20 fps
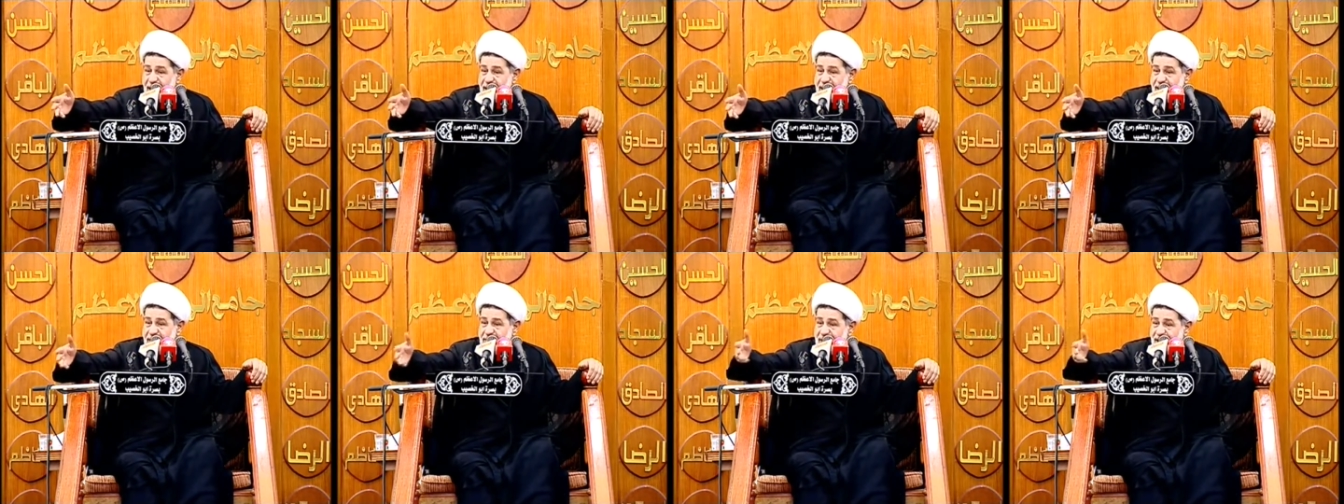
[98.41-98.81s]

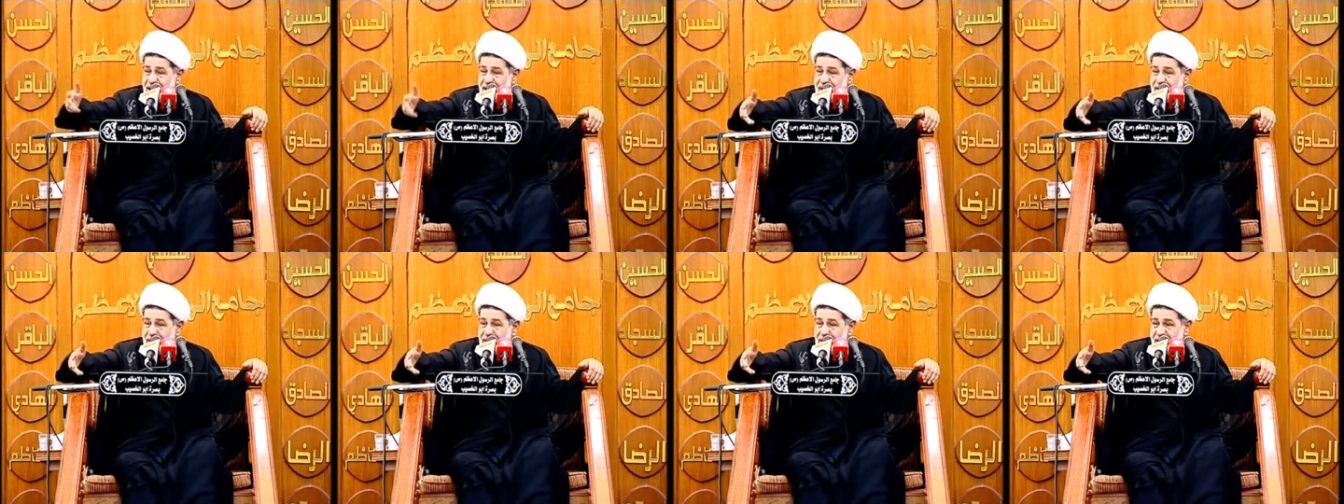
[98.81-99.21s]
غنم
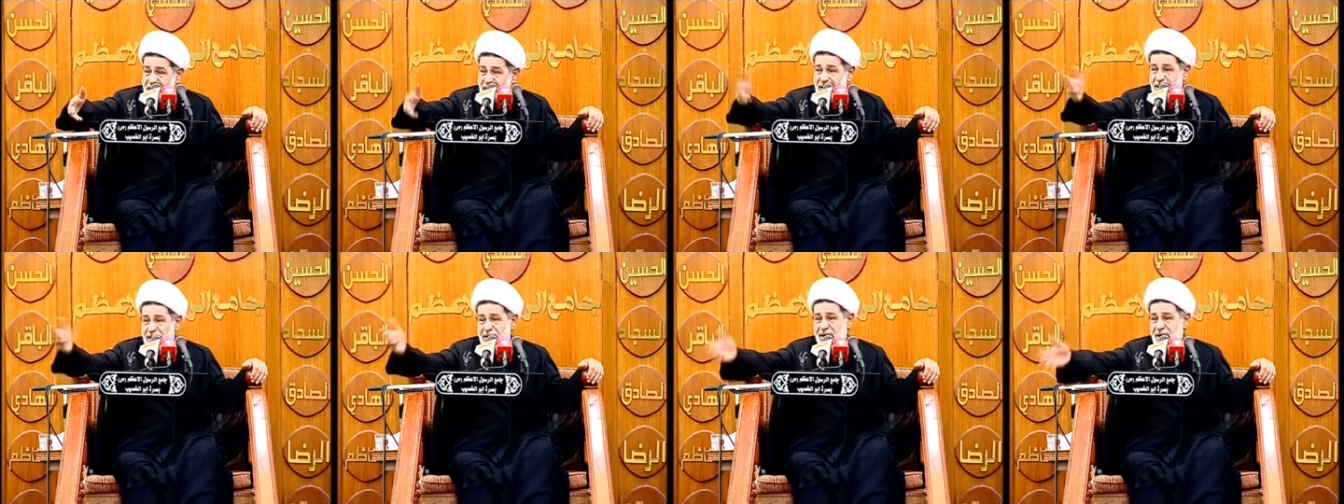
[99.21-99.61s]
شايل
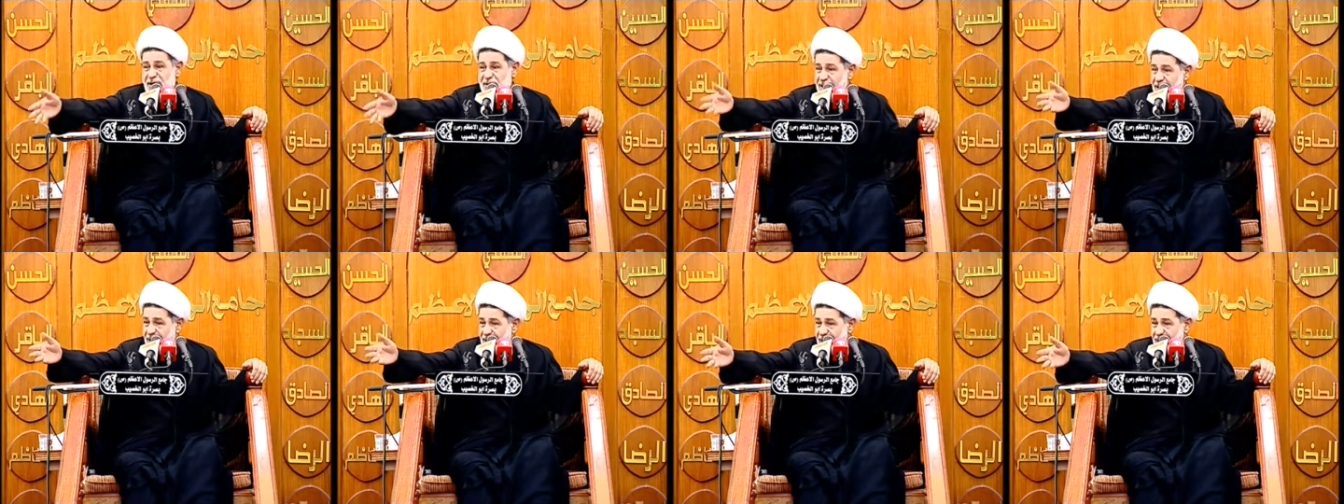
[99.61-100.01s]
بشر قال له
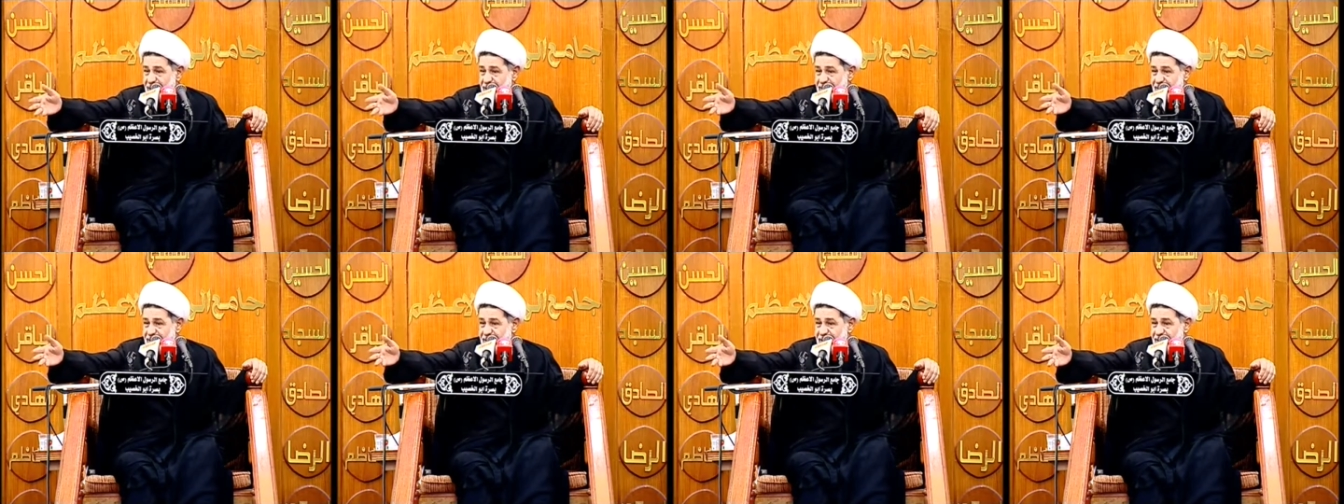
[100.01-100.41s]
لا شايل
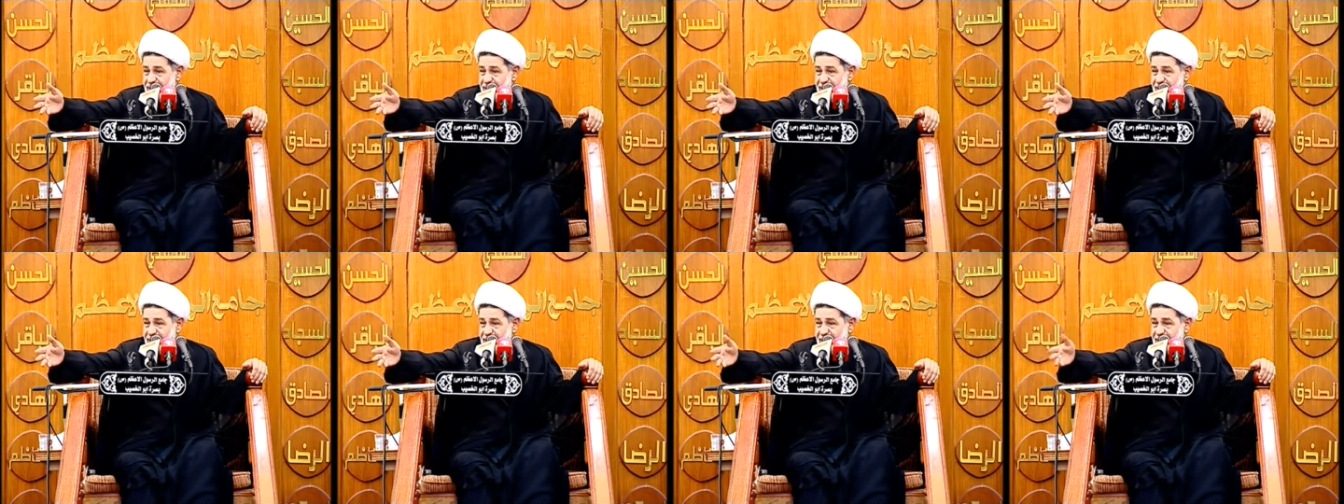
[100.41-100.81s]
غنم
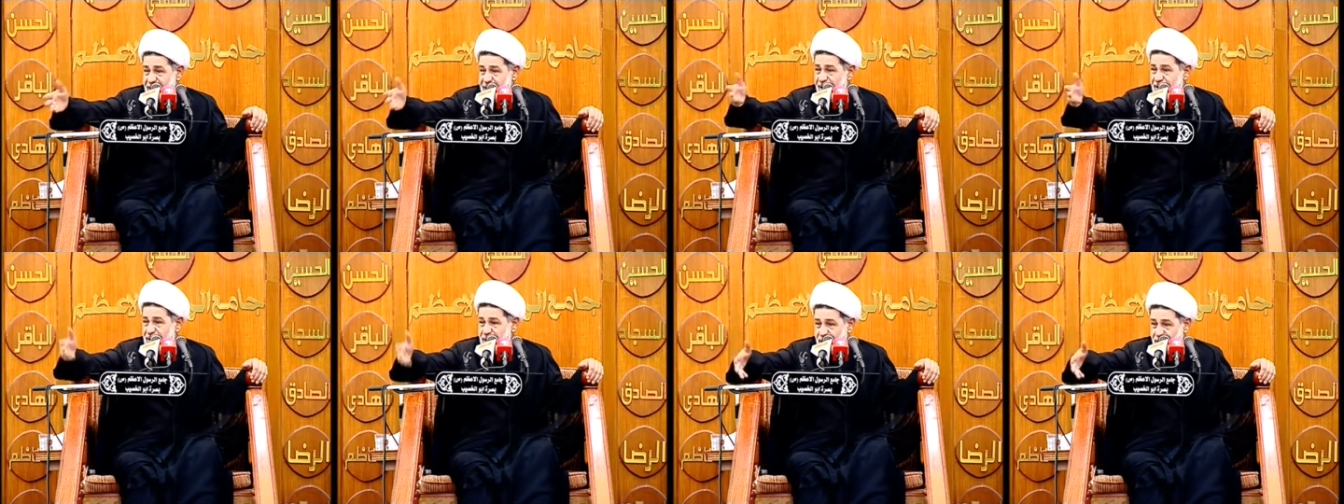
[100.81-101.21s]
قال له